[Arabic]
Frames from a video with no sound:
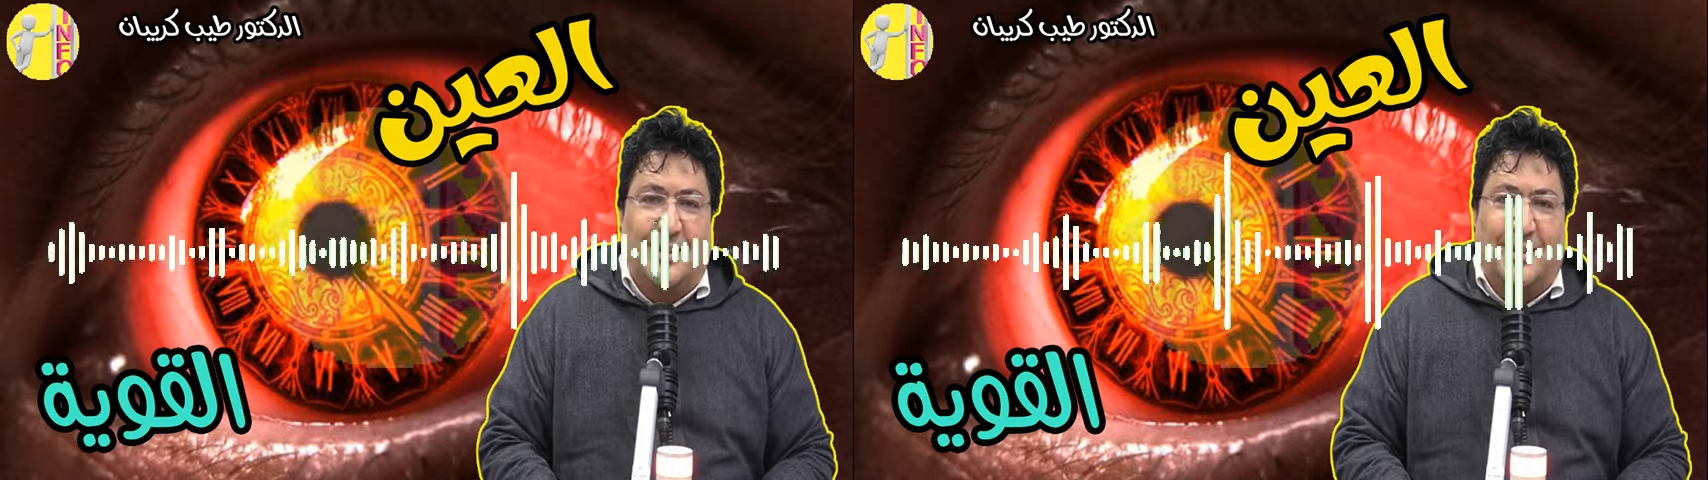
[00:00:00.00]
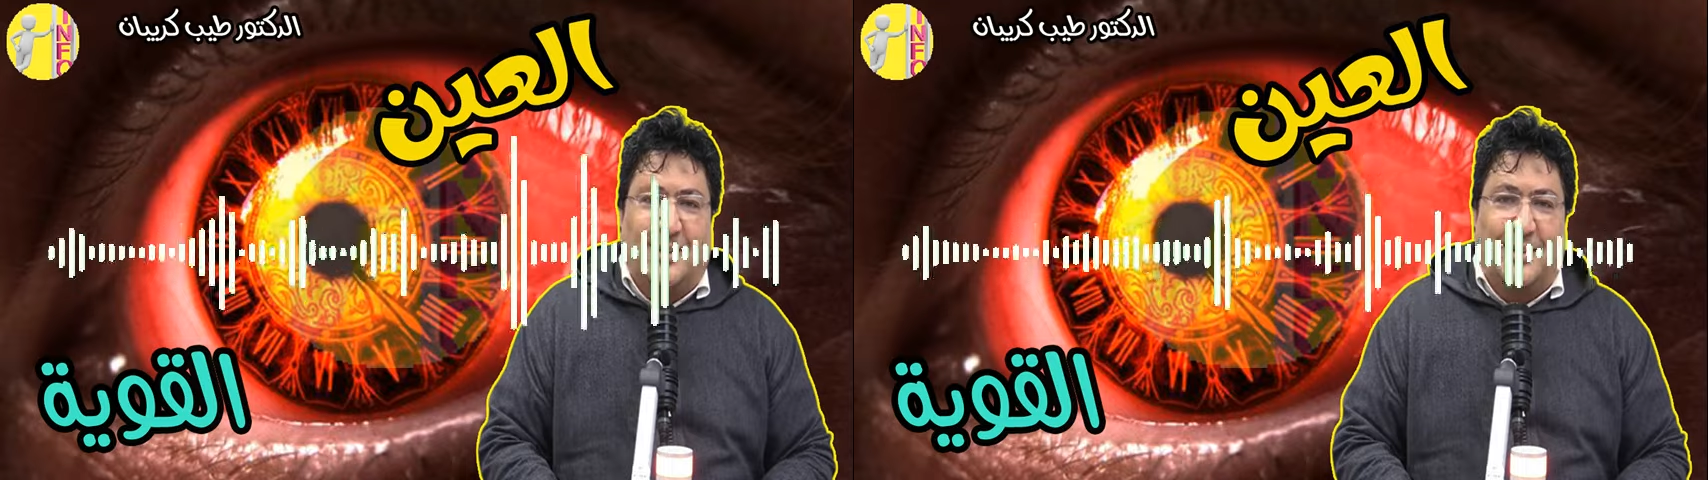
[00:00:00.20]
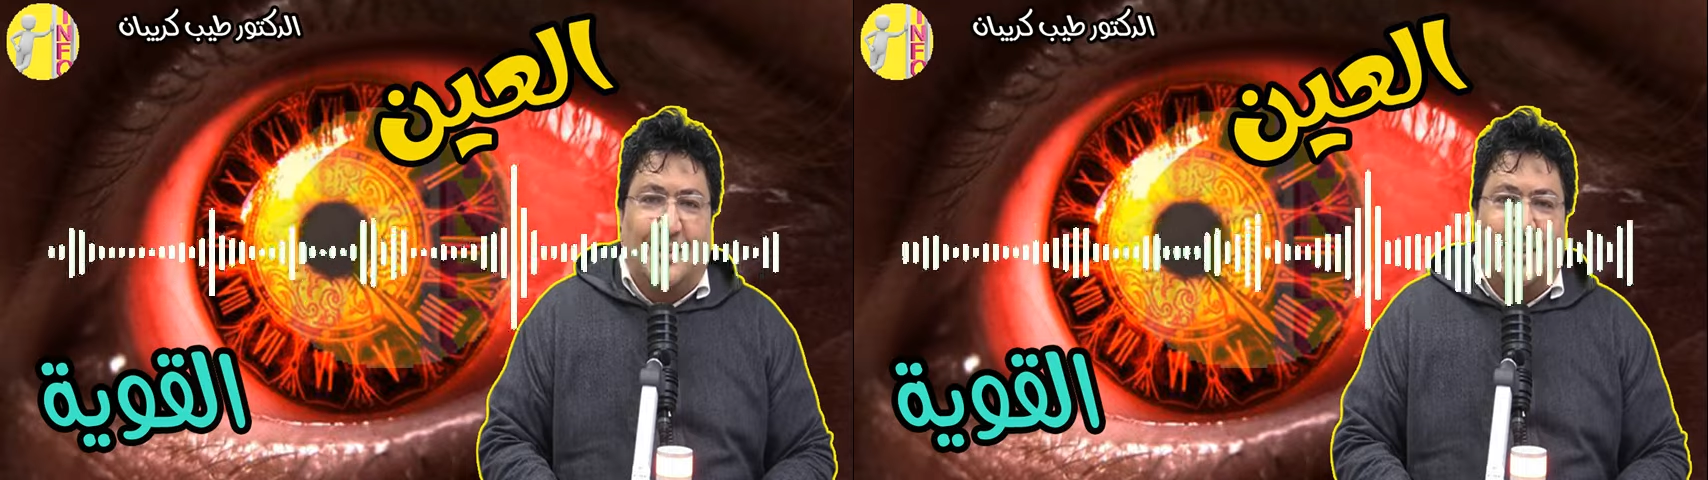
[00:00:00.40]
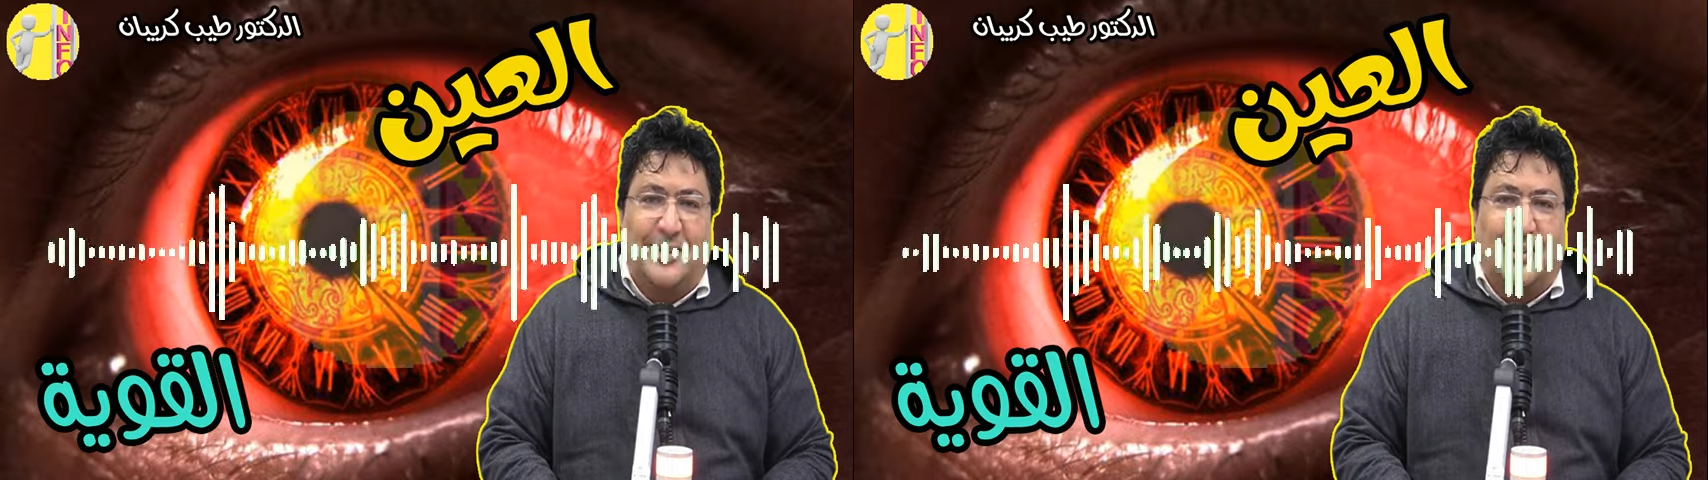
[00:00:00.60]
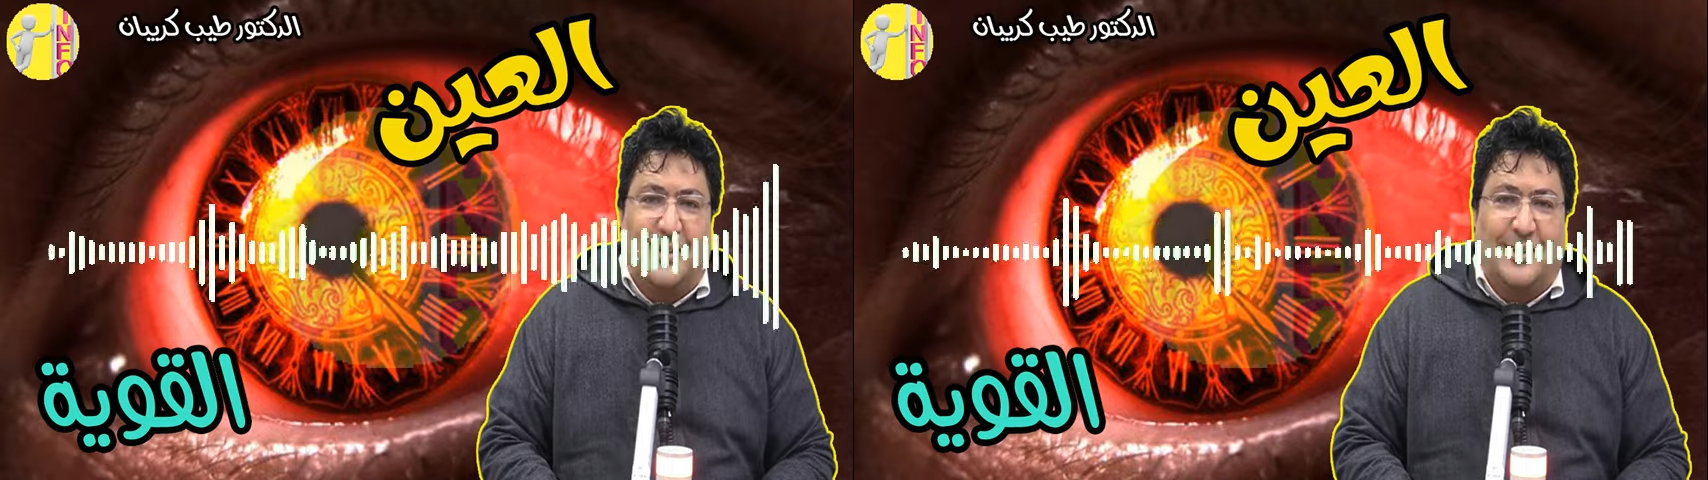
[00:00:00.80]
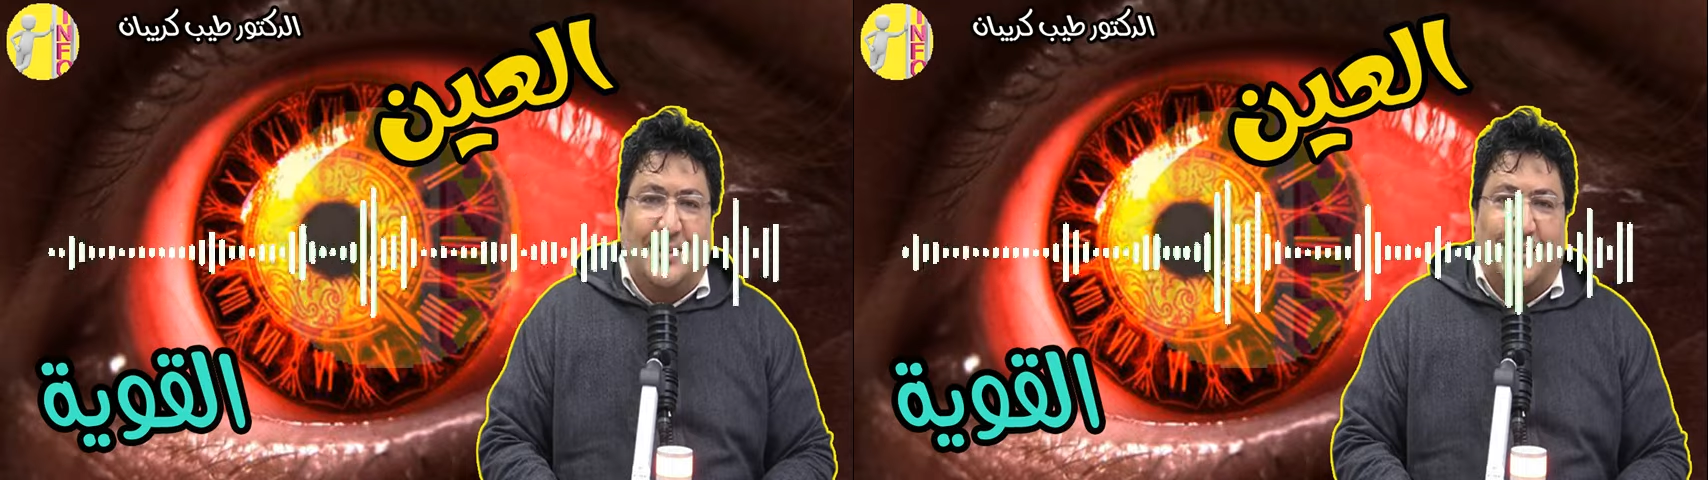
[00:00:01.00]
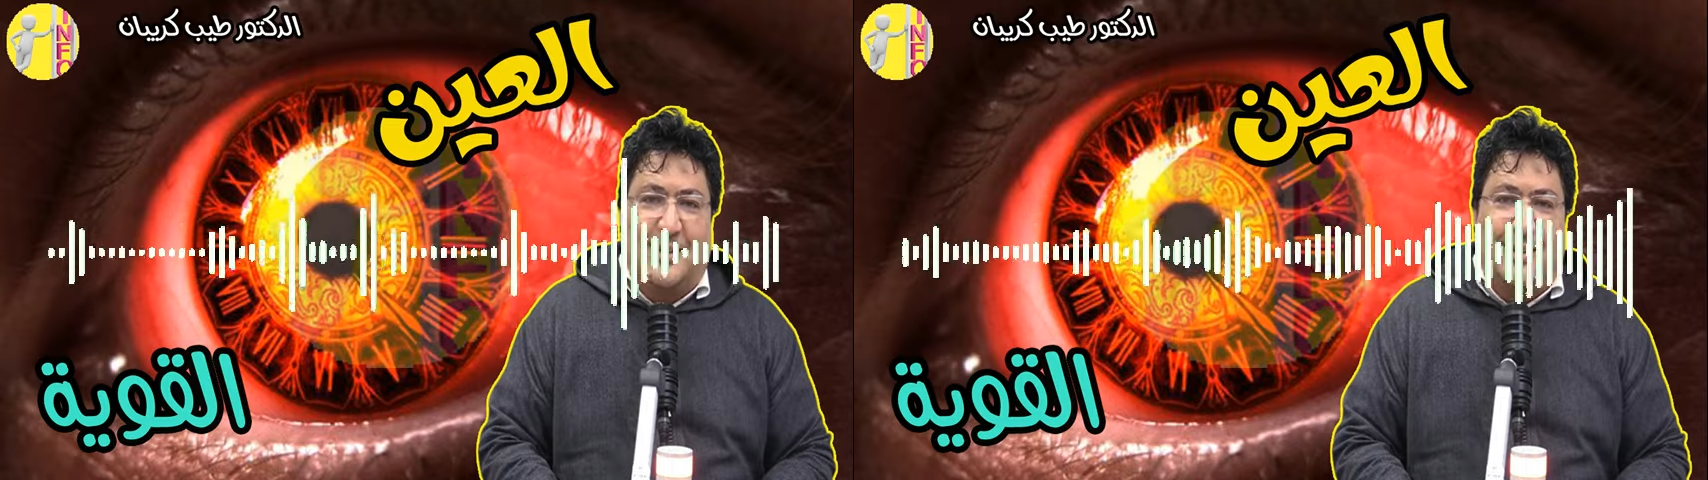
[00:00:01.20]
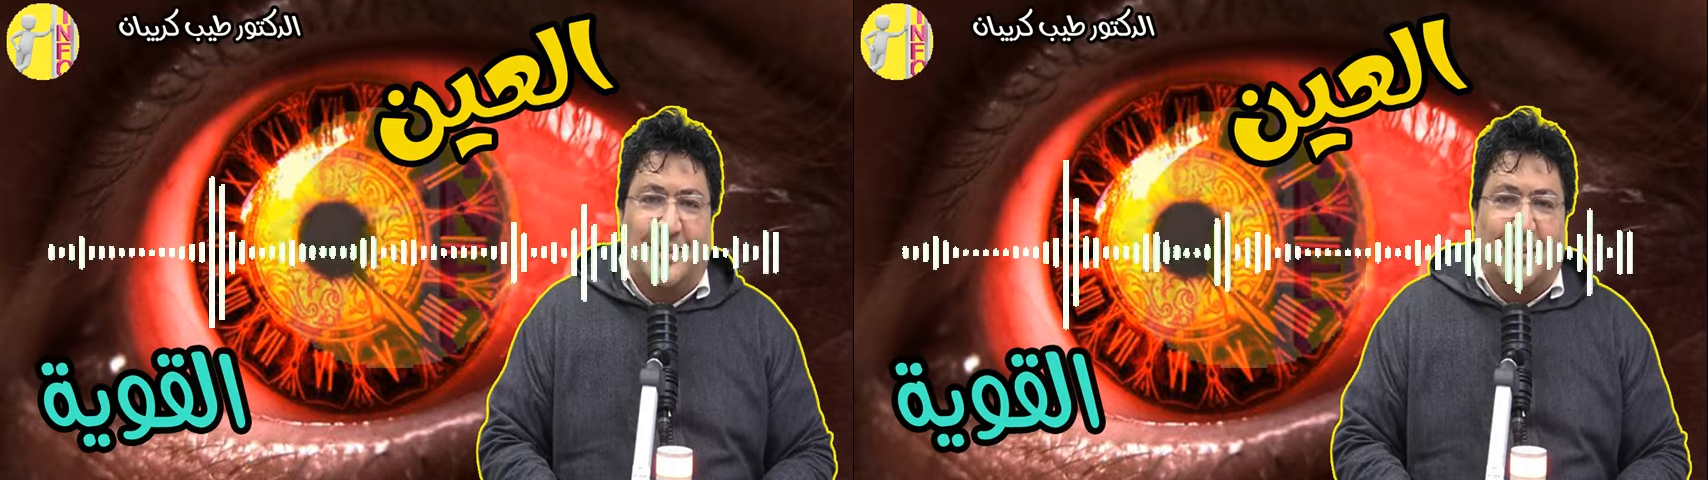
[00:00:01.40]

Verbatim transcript: عليه ان يكثر